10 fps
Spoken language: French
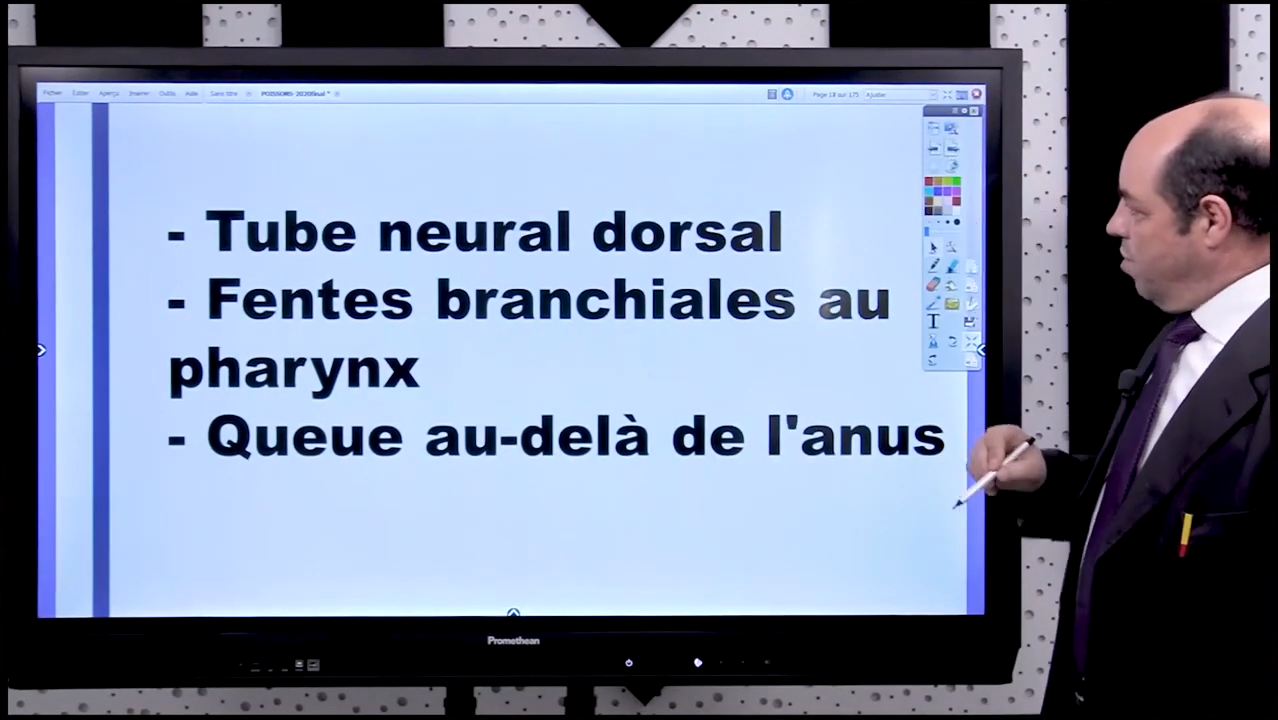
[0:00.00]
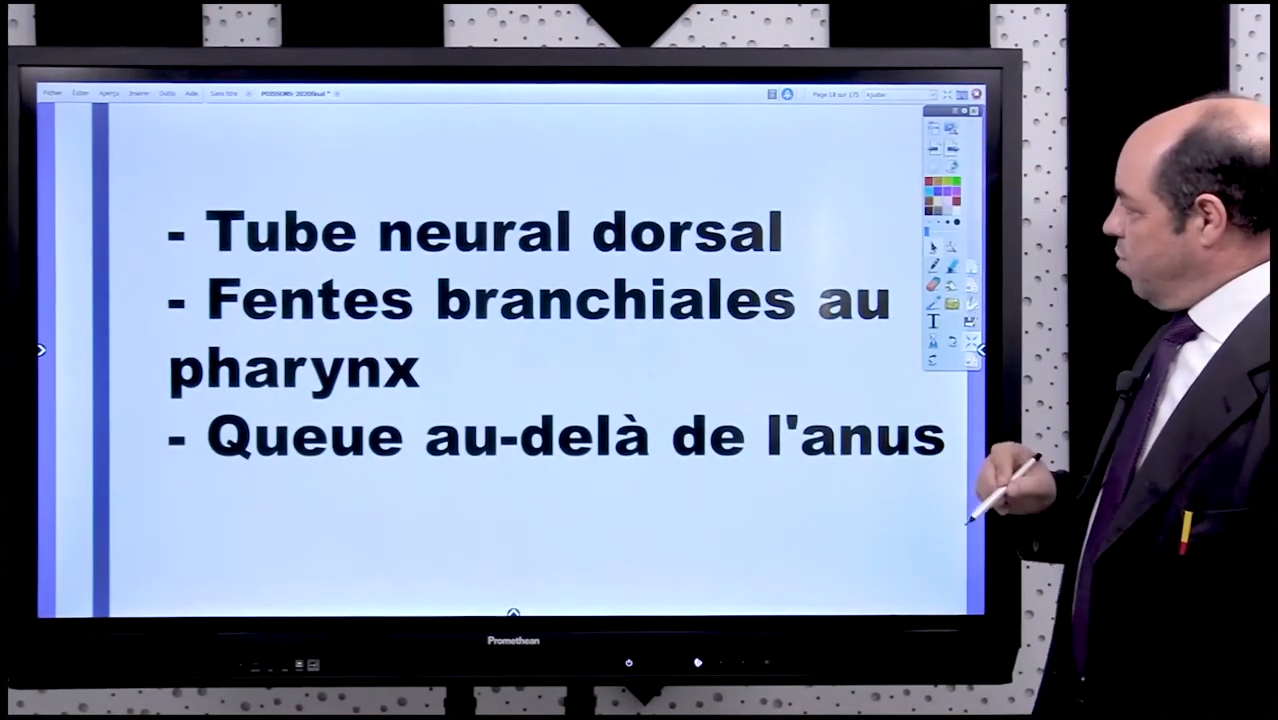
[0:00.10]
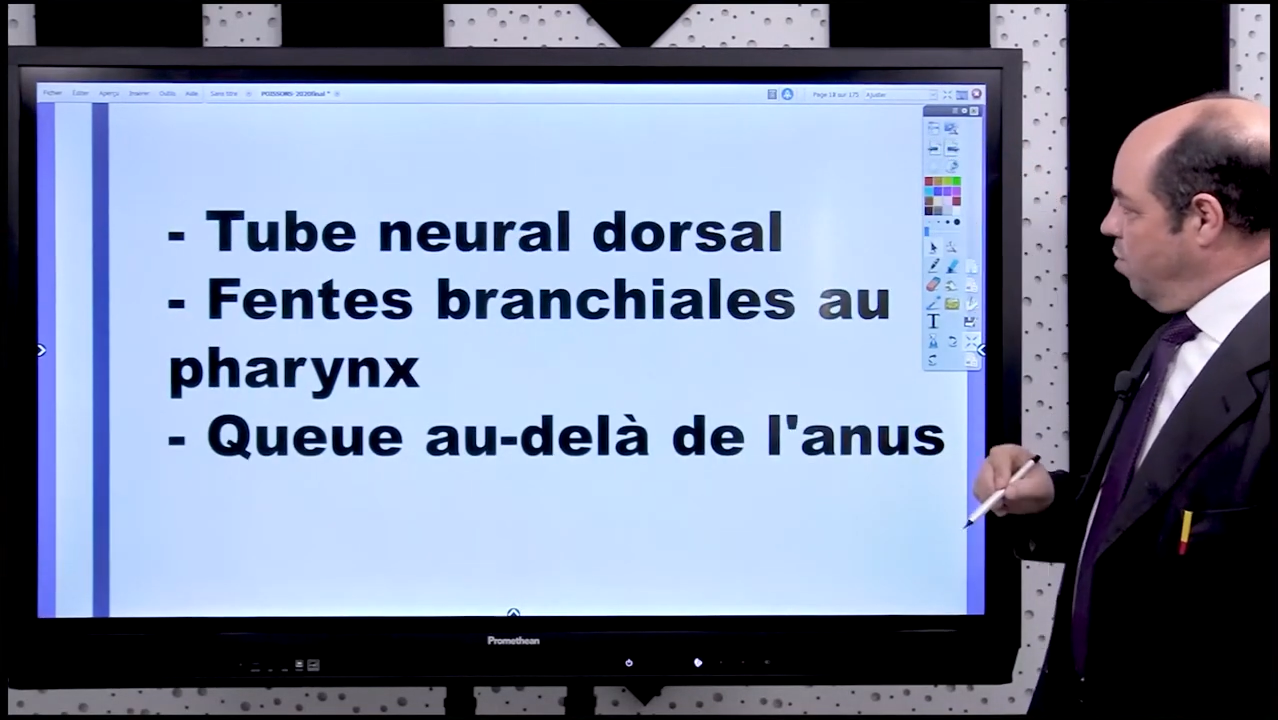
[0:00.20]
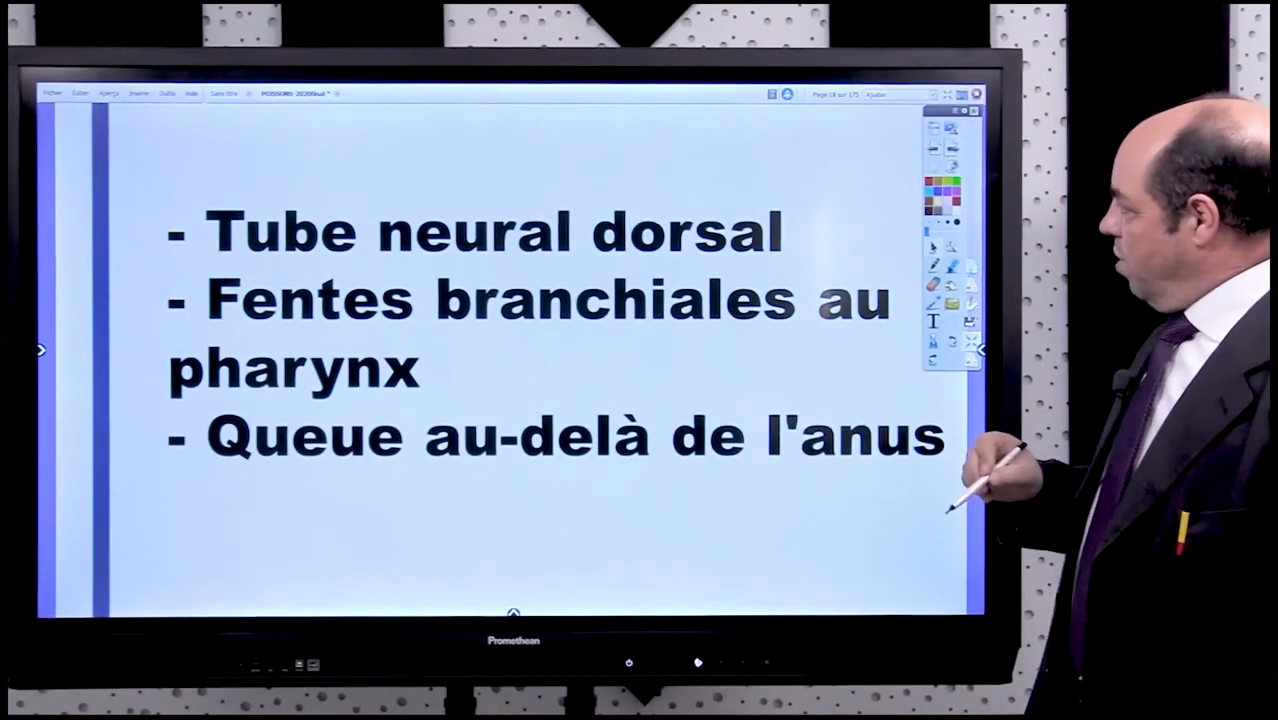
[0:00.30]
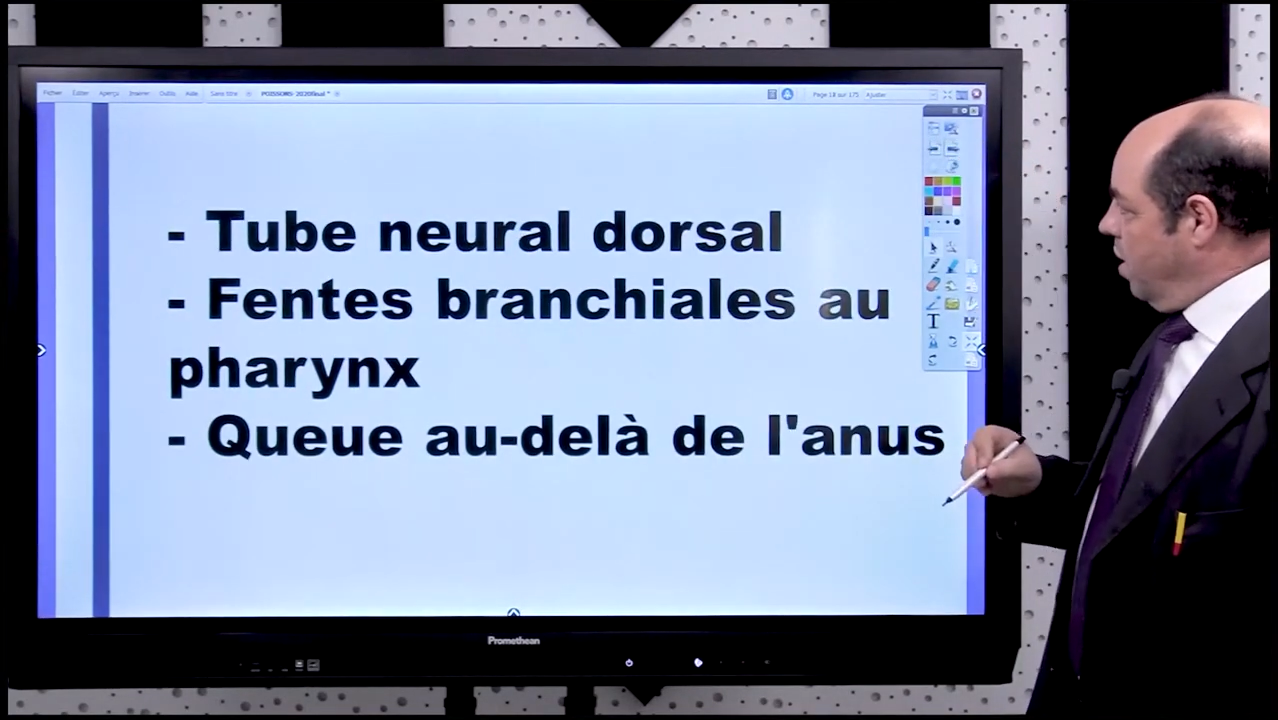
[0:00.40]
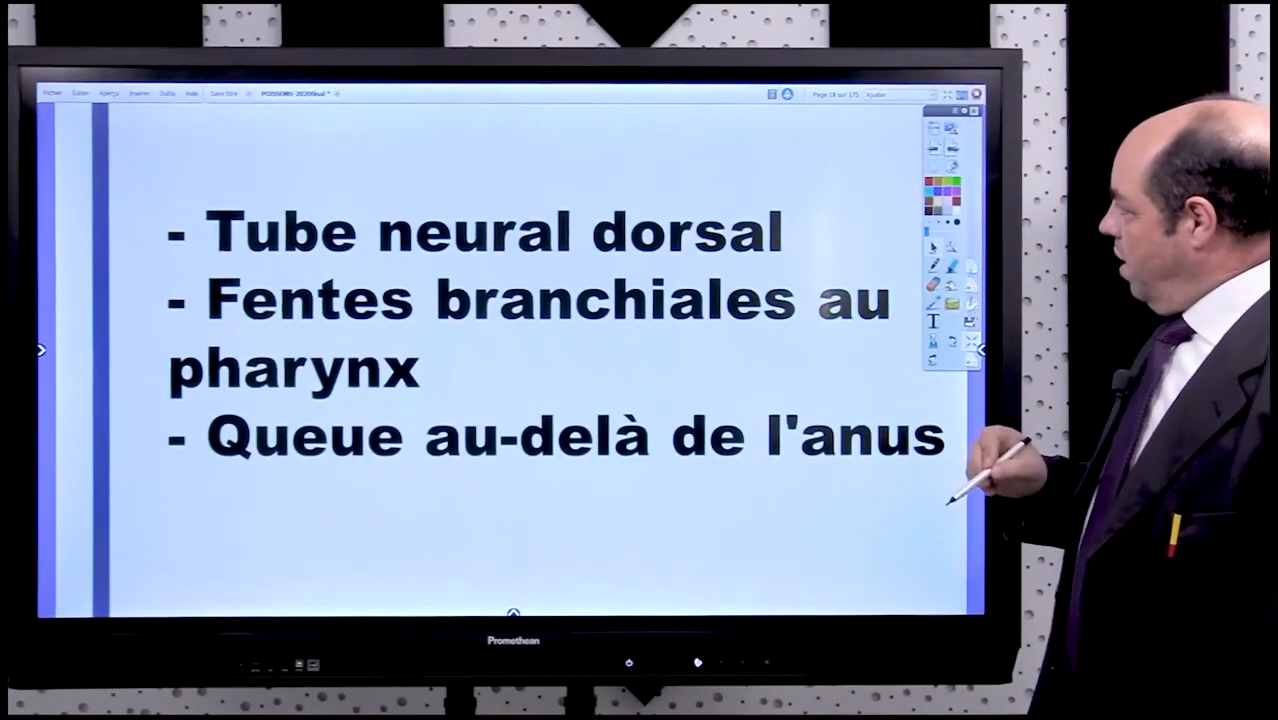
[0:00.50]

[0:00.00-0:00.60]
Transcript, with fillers: sont